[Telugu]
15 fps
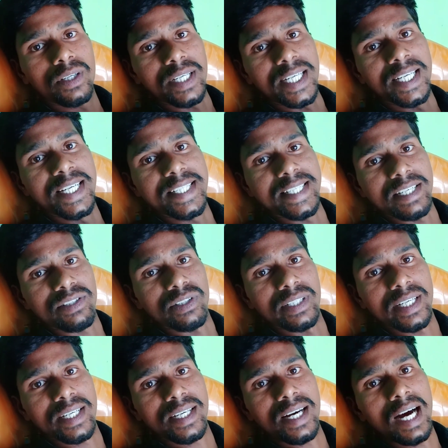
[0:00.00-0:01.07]
రిలీజ్
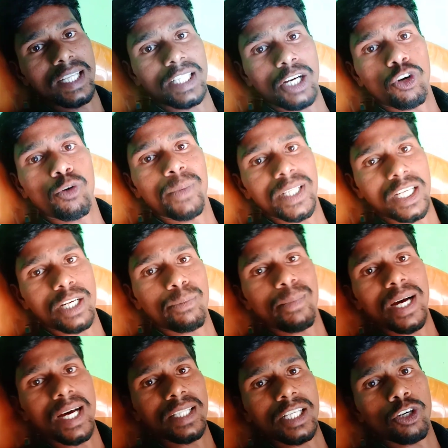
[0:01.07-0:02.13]
చేస్తుంది ఆ తక్కువ మందికి
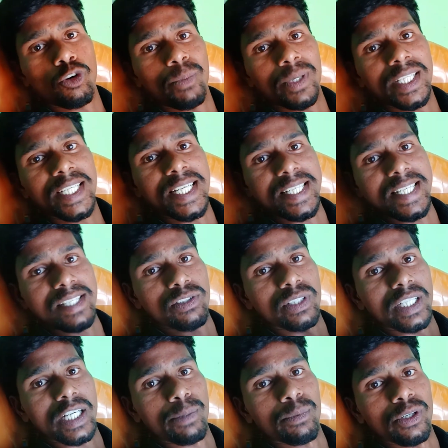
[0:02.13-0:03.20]
ఆ తక్కువ మందికి ఇచ్చేస్తుంది
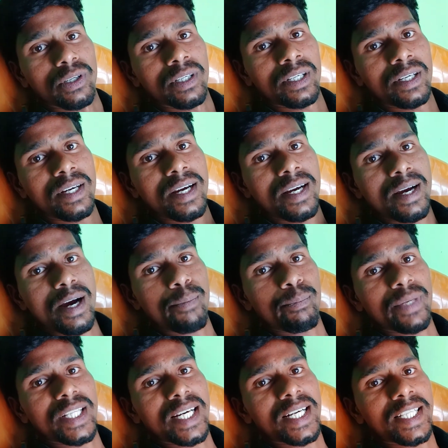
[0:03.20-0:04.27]
డబ్బులు
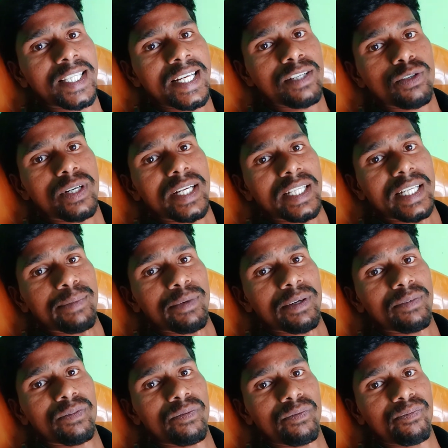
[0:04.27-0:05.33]
మీ దగ్గర తీసుకుంటుంది
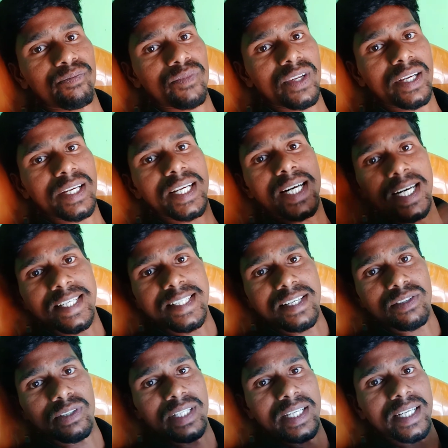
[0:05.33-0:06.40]
ఇక్కడ
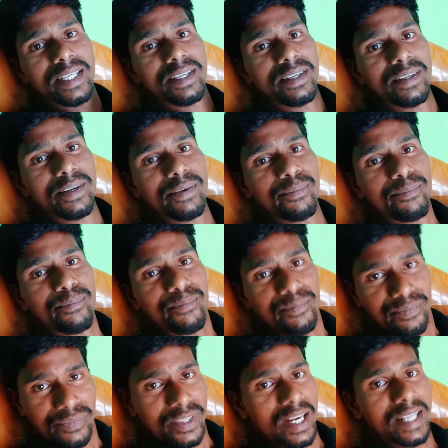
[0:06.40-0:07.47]
ఇచ్చేస్తుంది
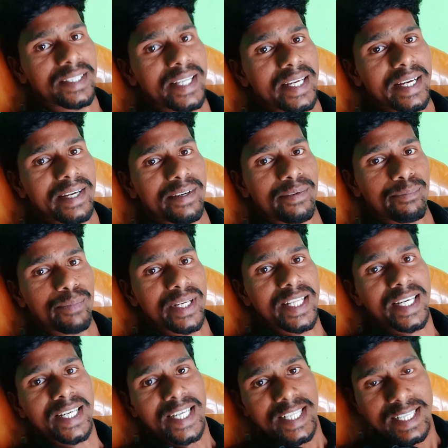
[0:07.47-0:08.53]
అంతే మీ
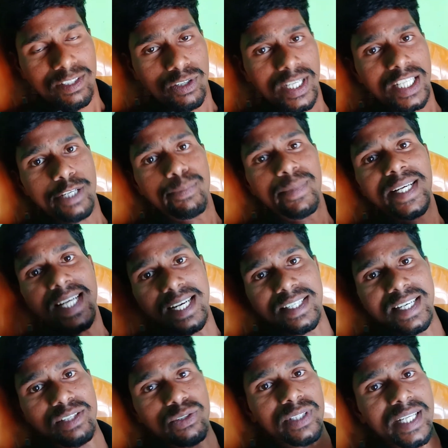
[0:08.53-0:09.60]
దగ్గరే తీసుకునేసి మీకే
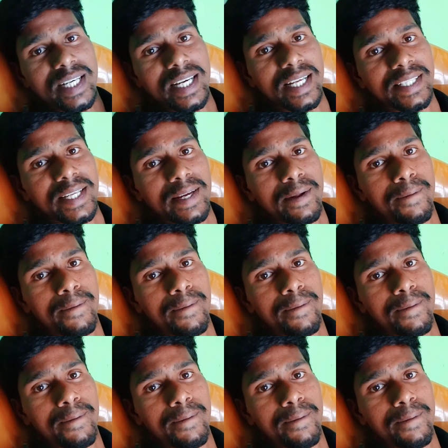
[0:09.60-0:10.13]
ఇచ్చేస్తుంది అంతే